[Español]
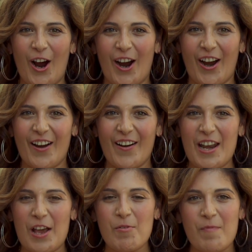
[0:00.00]
nuestro
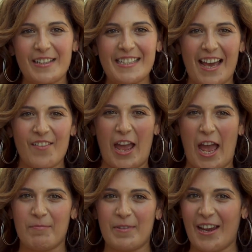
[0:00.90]
bar y voy a
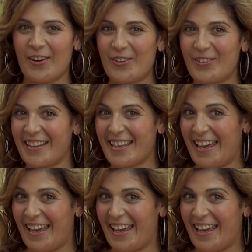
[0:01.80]
tener mi hora feliz